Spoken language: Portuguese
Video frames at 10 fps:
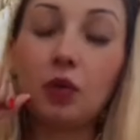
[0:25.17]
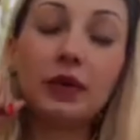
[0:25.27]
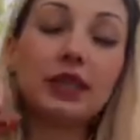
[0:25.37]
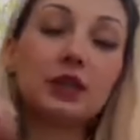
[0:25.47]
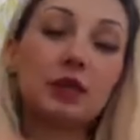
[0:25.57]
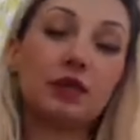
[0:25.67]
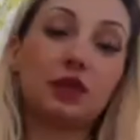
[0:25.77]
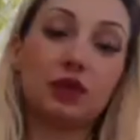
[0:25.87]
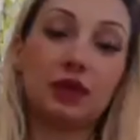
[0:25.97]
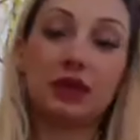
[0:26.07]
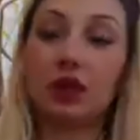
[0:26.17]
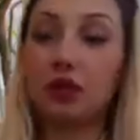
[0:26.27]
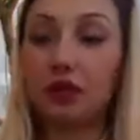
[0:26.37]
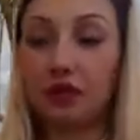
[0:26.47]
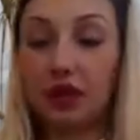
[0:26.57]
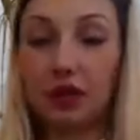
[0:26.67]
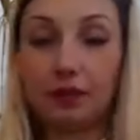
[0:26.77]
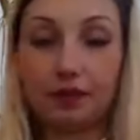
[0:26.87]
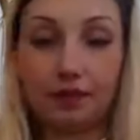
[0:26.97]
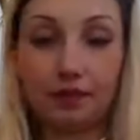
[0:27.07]
Uma das previsões que eu
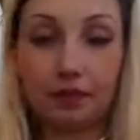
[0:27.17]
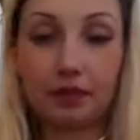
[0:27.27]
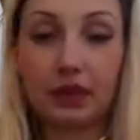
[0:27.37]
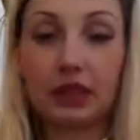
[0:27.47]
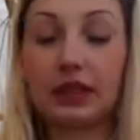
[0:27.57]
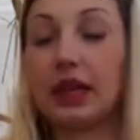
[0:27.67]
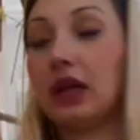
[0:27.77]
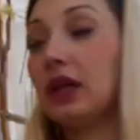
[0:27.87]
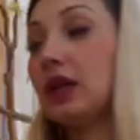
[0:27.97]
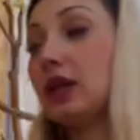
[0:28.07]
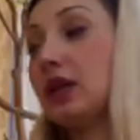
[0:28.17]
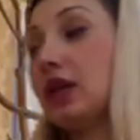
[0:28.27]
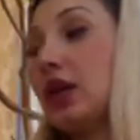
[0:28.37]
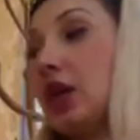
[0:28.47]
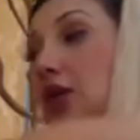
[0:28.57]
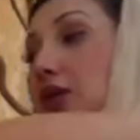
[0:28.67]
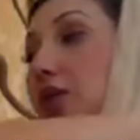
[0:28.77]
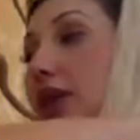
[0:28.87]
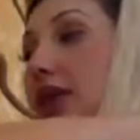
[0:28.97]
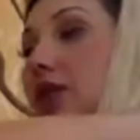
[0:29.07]
vi, né,
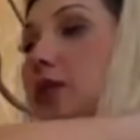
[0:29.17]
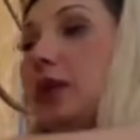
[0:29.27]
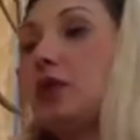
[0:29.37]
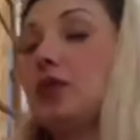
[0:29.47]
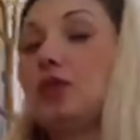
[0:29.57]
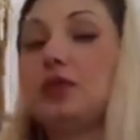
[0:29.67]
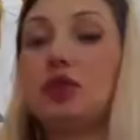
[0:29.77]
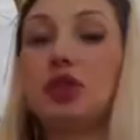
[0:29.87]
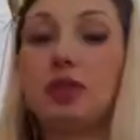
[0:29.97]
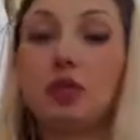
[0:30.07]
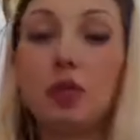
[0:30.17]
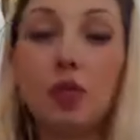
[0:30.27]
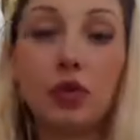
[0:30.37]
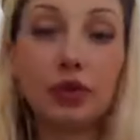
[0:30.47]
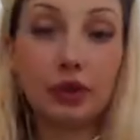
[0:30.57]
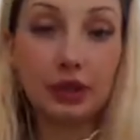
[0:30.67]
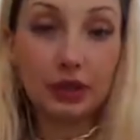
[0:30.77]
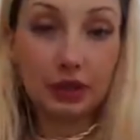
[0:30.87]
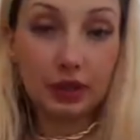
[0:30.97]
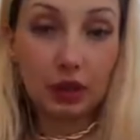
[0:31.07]
para o Brasil e para o mundo me chamou muito a
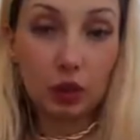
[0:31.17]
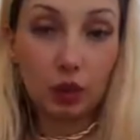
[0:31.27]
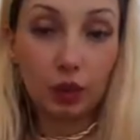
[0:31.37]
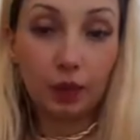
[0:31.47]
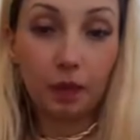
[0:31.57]
atenção.